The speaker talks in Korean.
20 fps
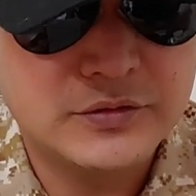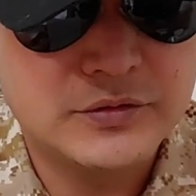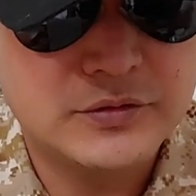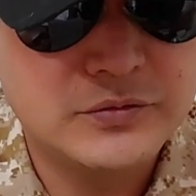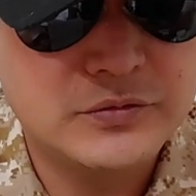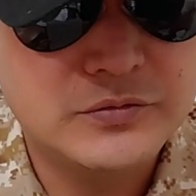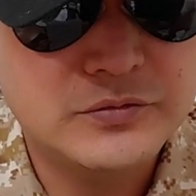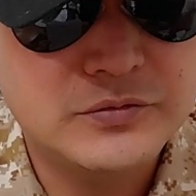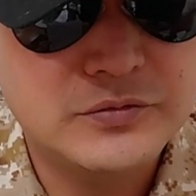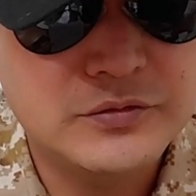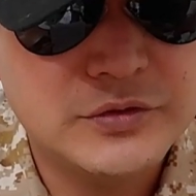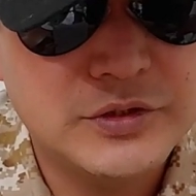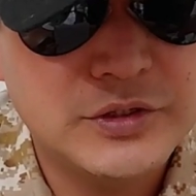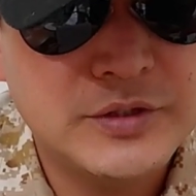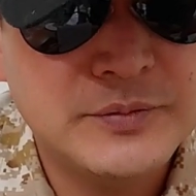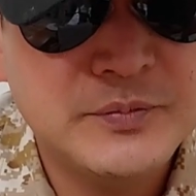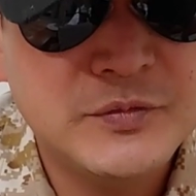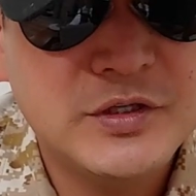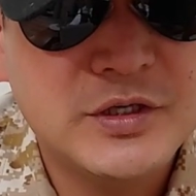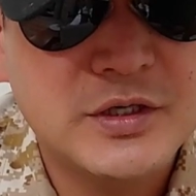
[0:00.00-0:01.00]
또 육군
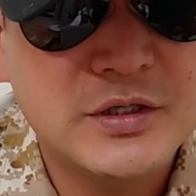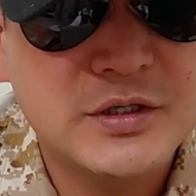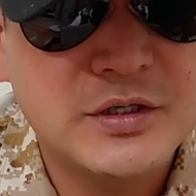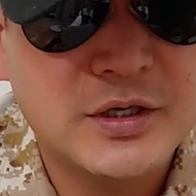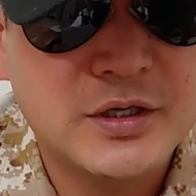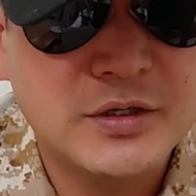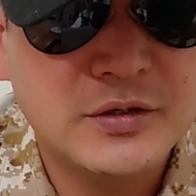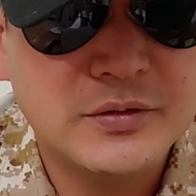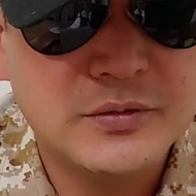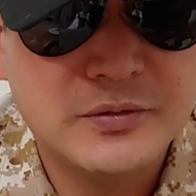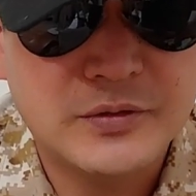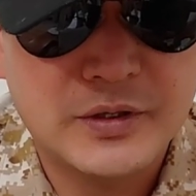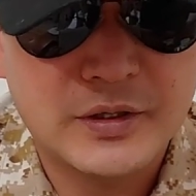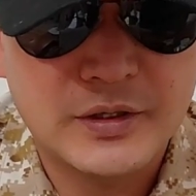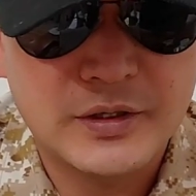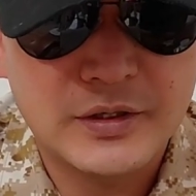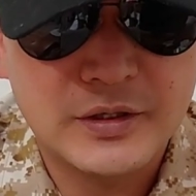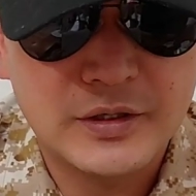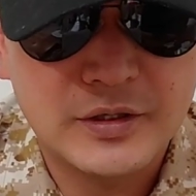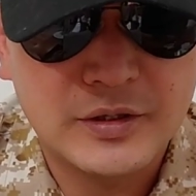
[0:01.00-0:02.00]
임관
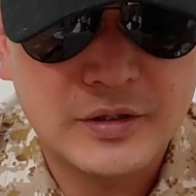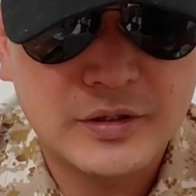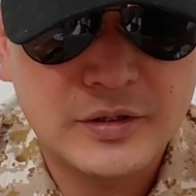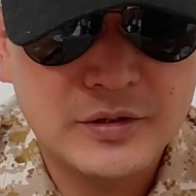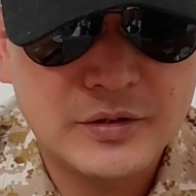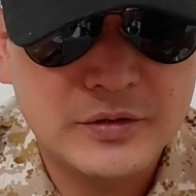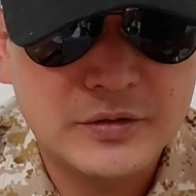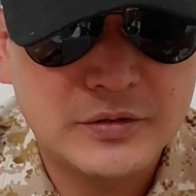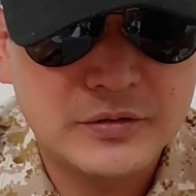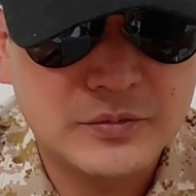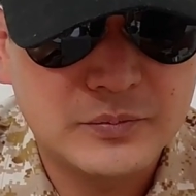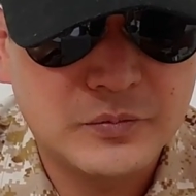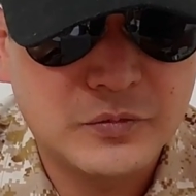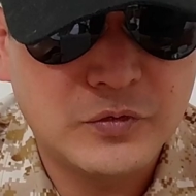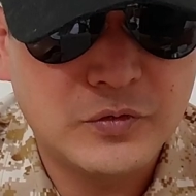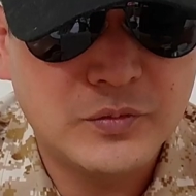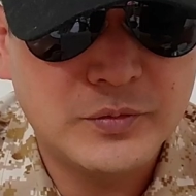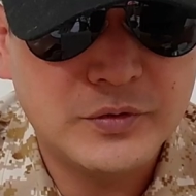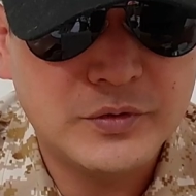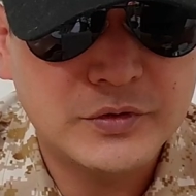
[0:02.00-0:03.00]
장교가 또
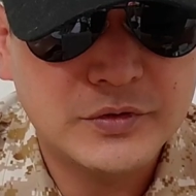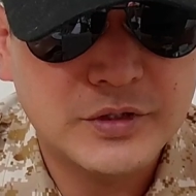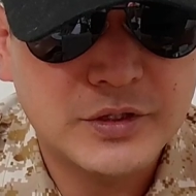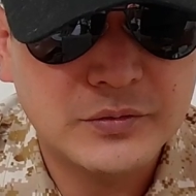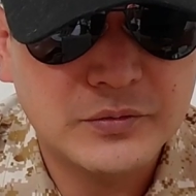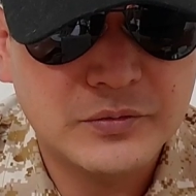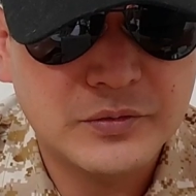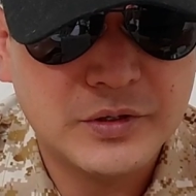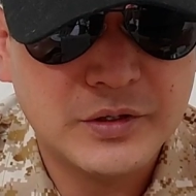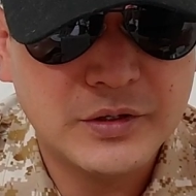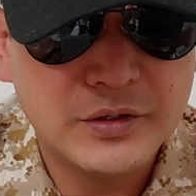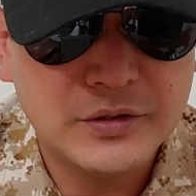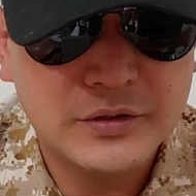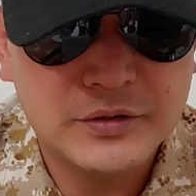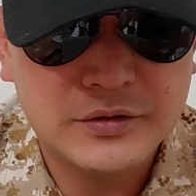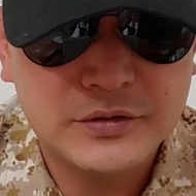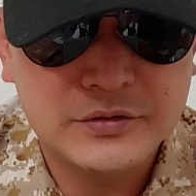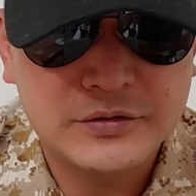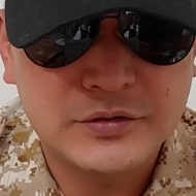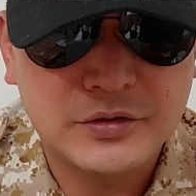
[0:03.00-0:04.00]
보병 장교가
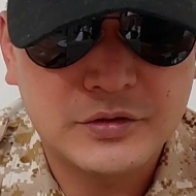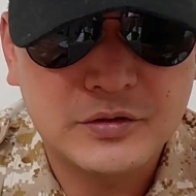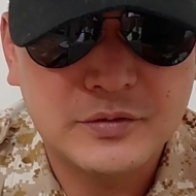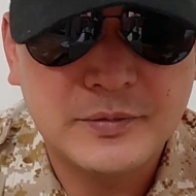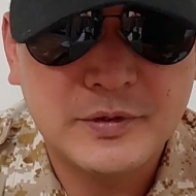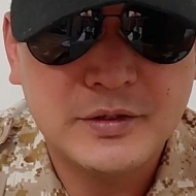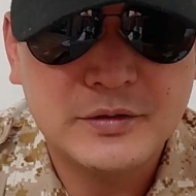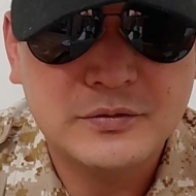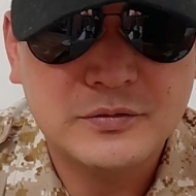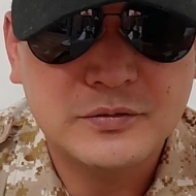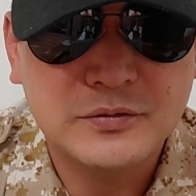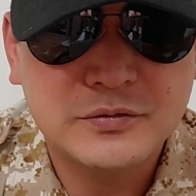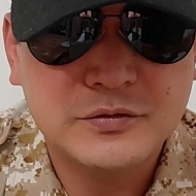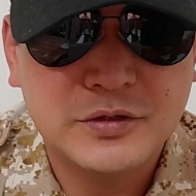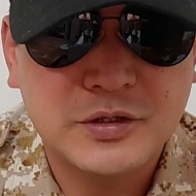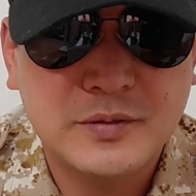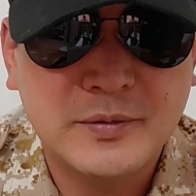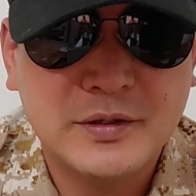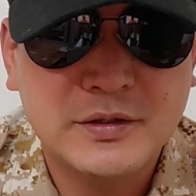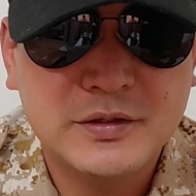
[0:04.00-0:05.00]
절반으로
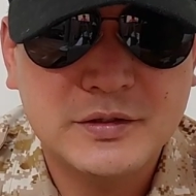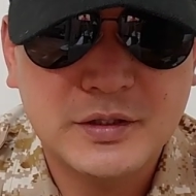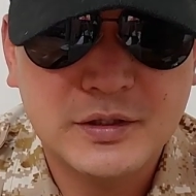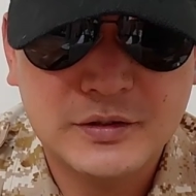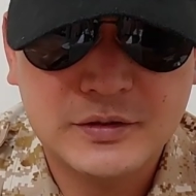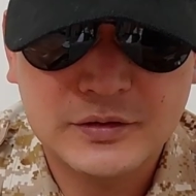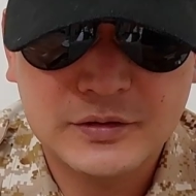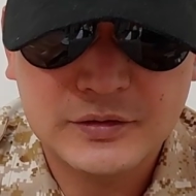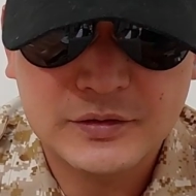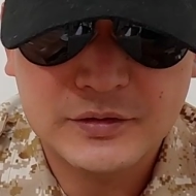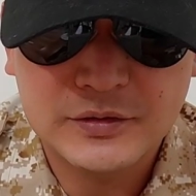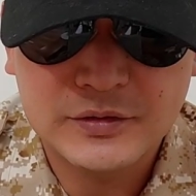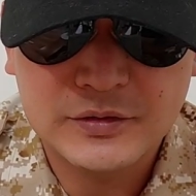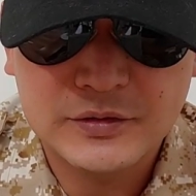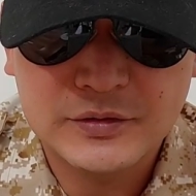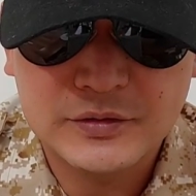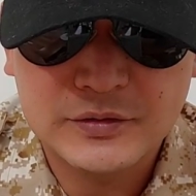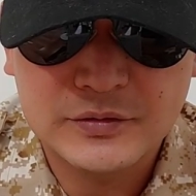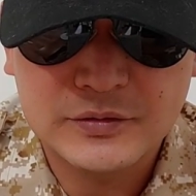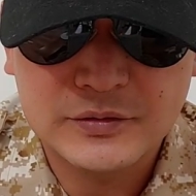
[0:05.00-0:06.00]
절반 이상을
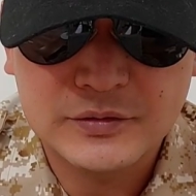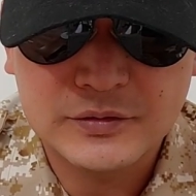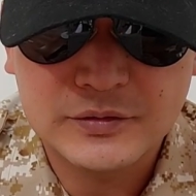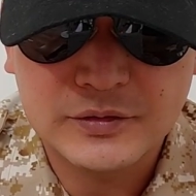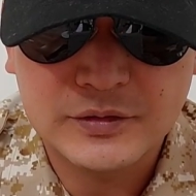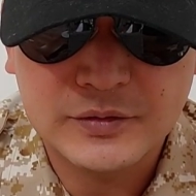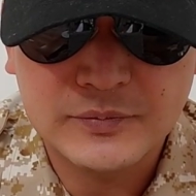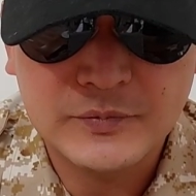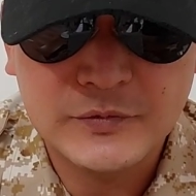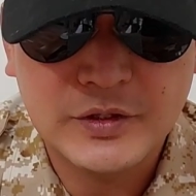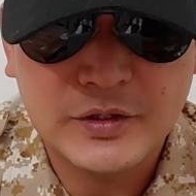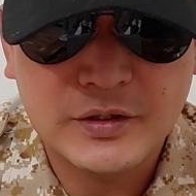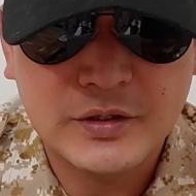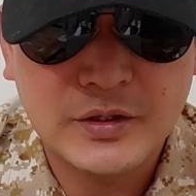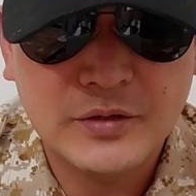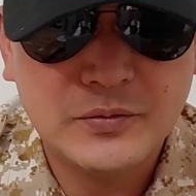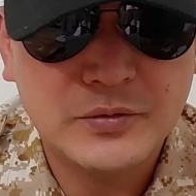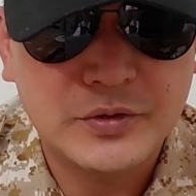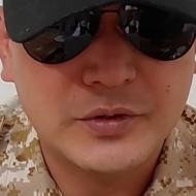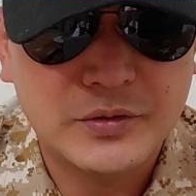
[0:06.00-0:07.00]
임관을
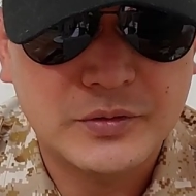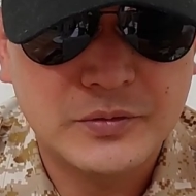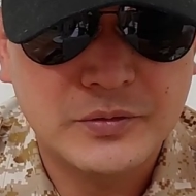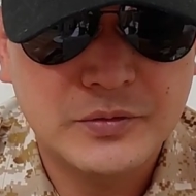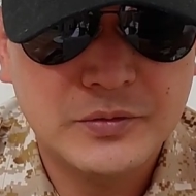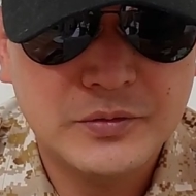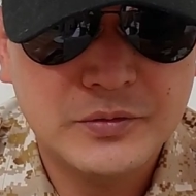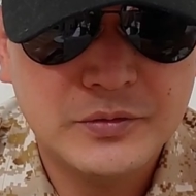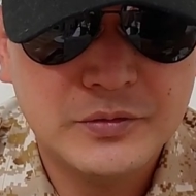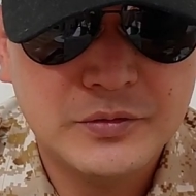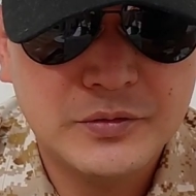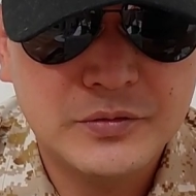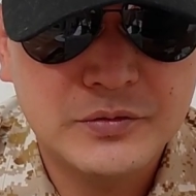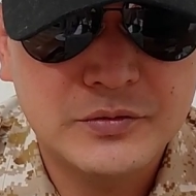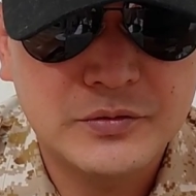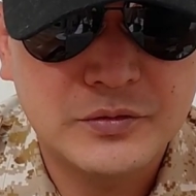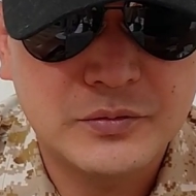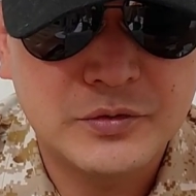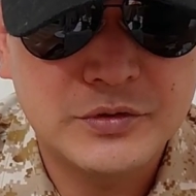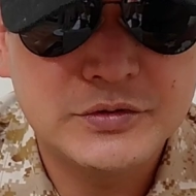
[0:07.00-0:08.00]
하고 있고
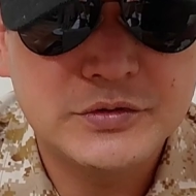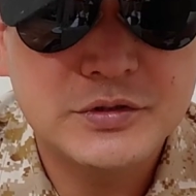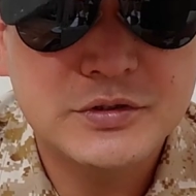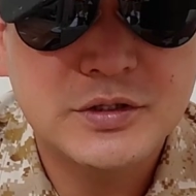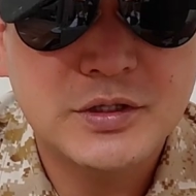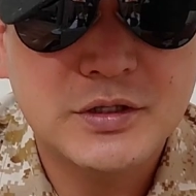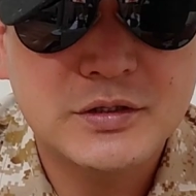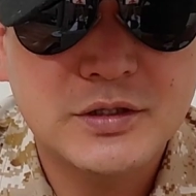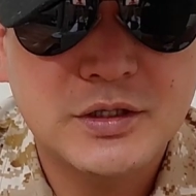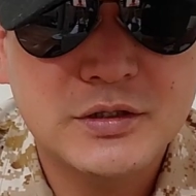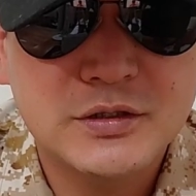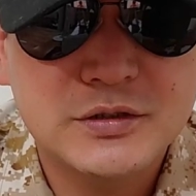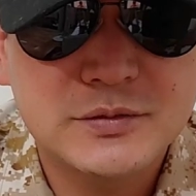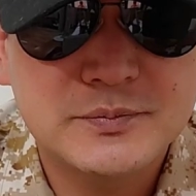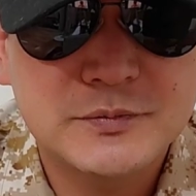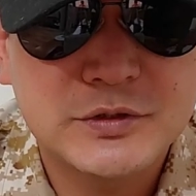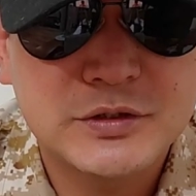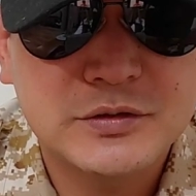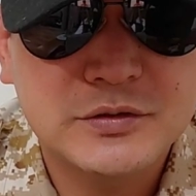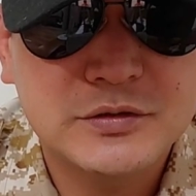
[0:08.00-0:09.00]
또 원스타
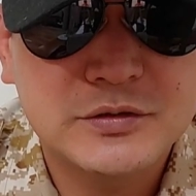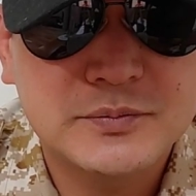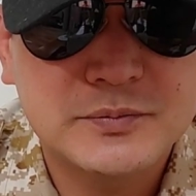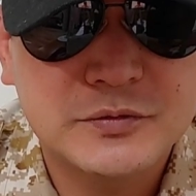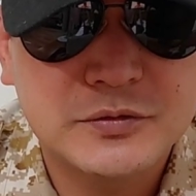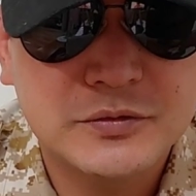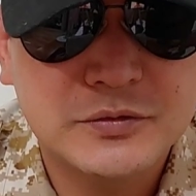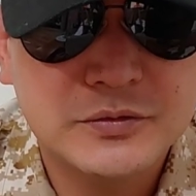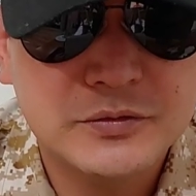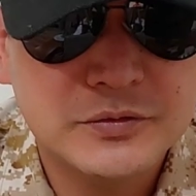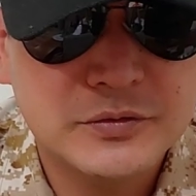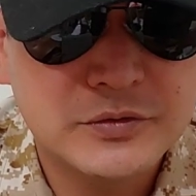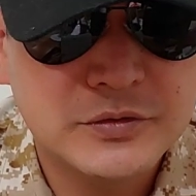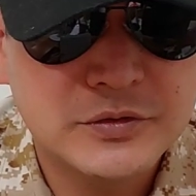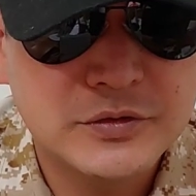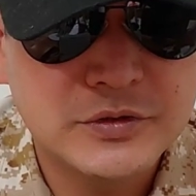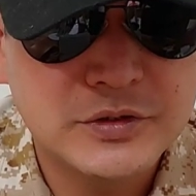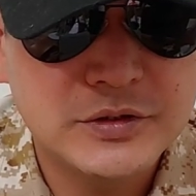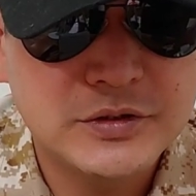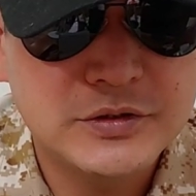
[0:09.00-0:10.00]
장급 진급도
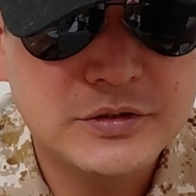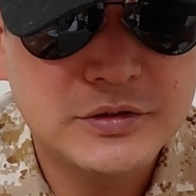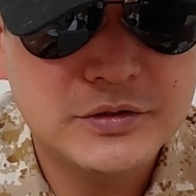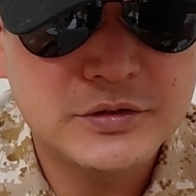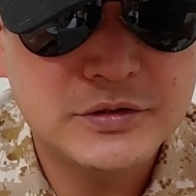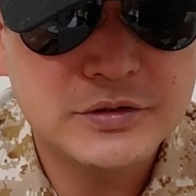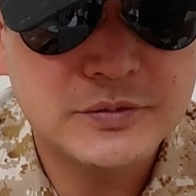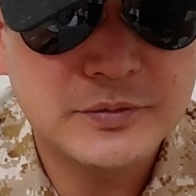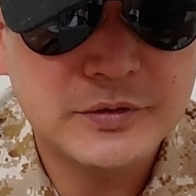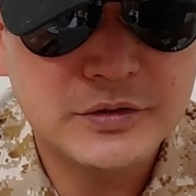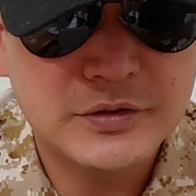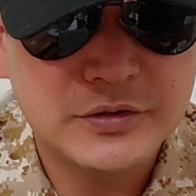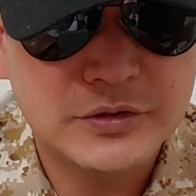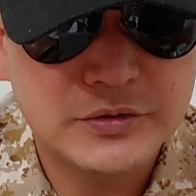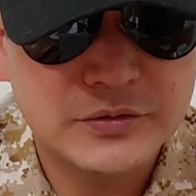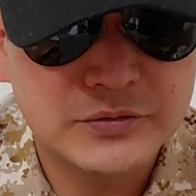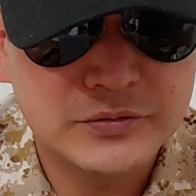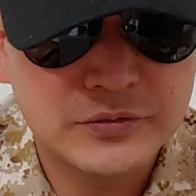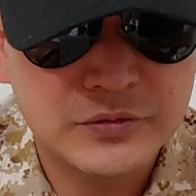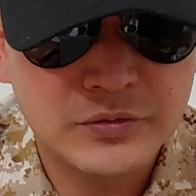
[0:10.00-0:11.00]
2021년
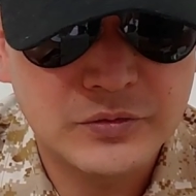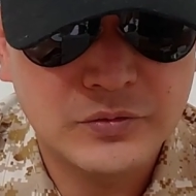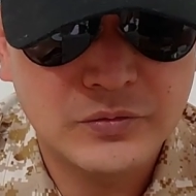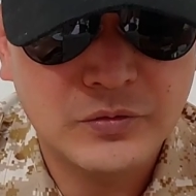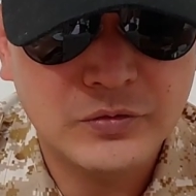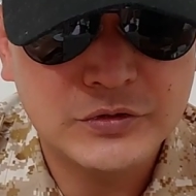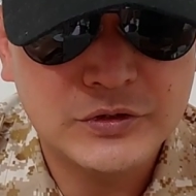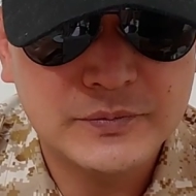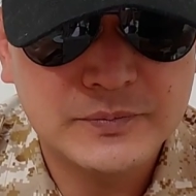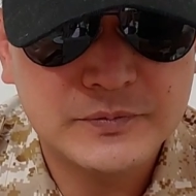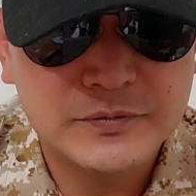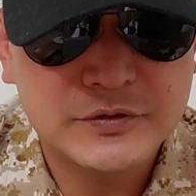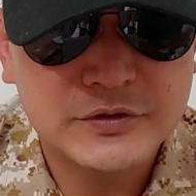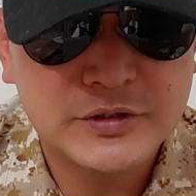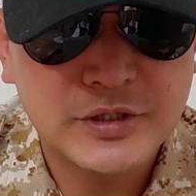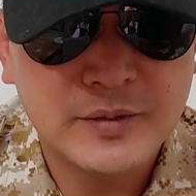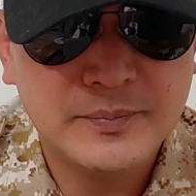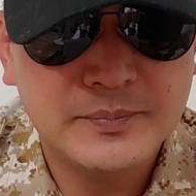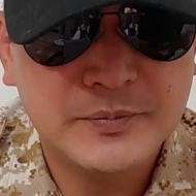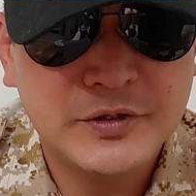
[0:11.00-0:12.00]
기준
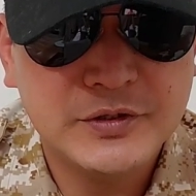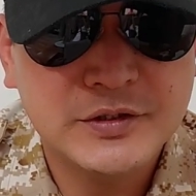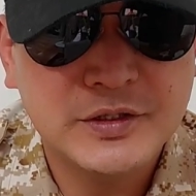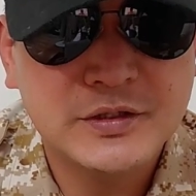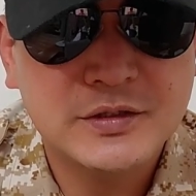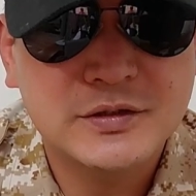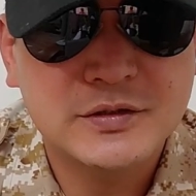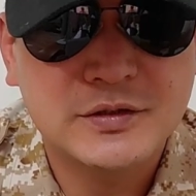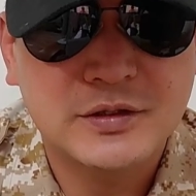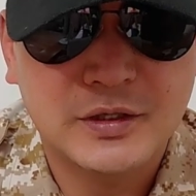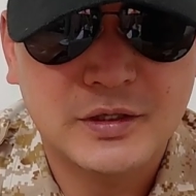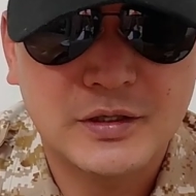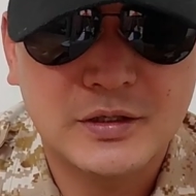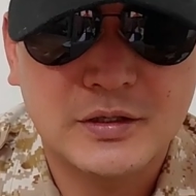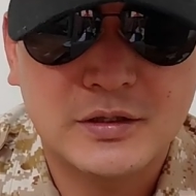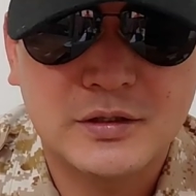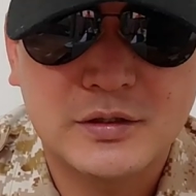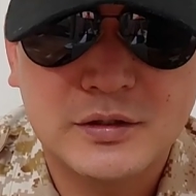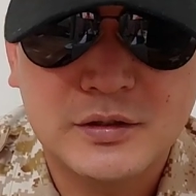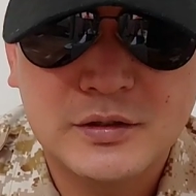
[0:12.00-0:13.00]

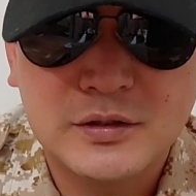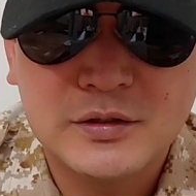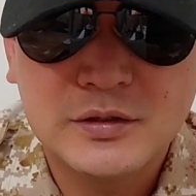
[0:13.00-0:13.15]
53%가